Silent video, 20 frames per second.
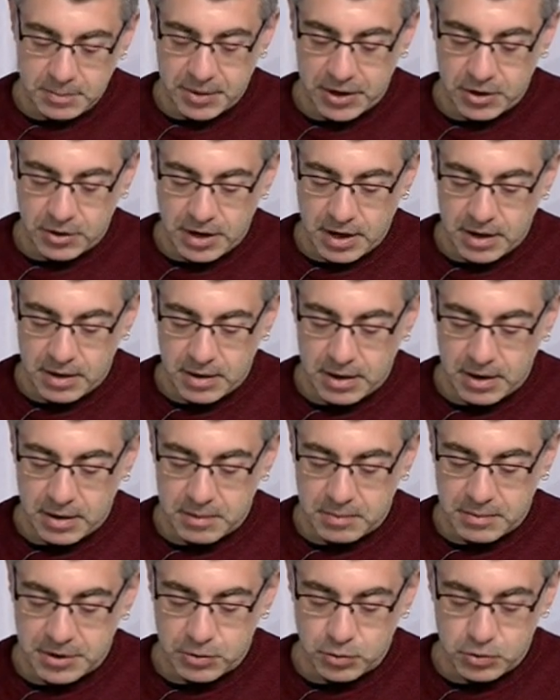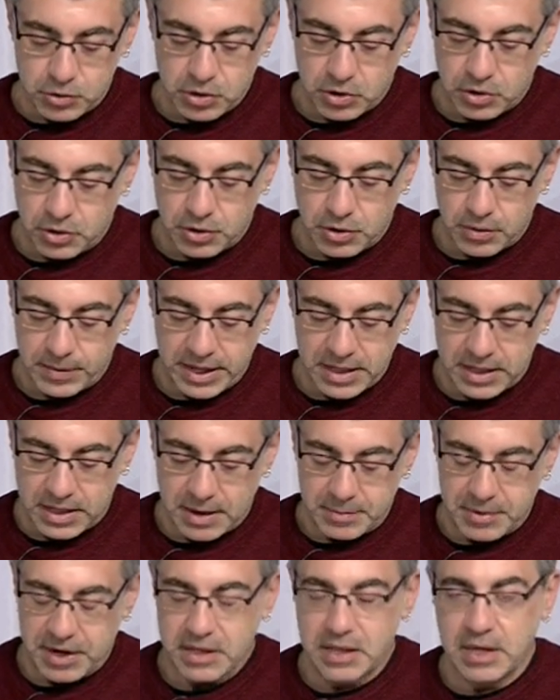pero en el minuto
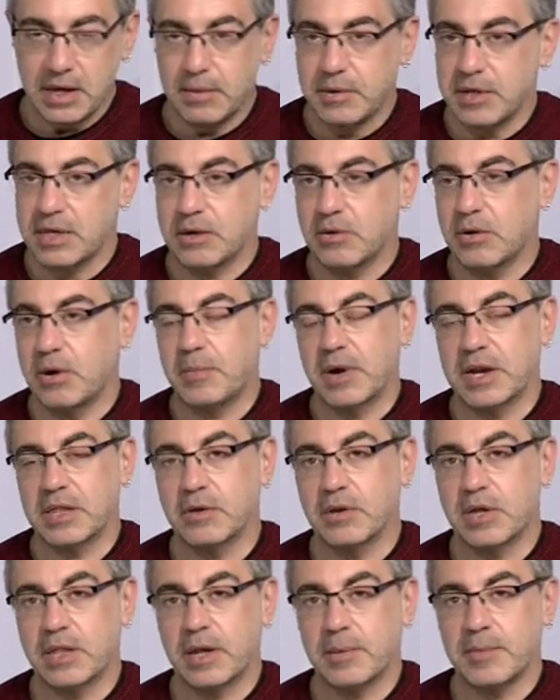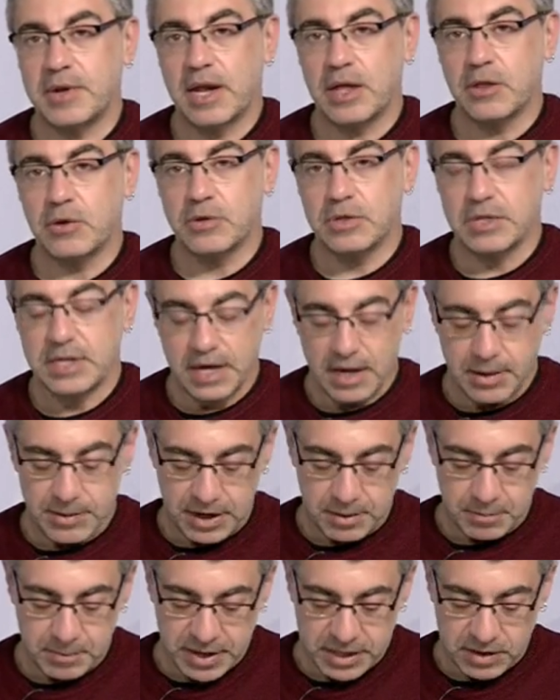90, prácticamente con el partido terminado, llegaba
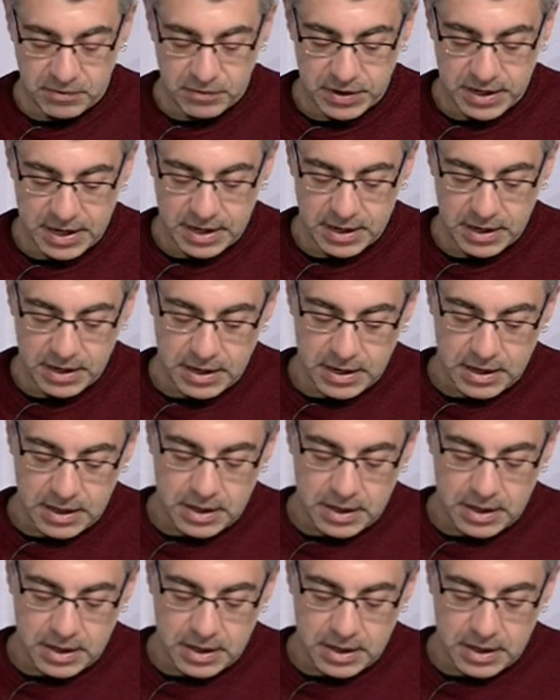el empate final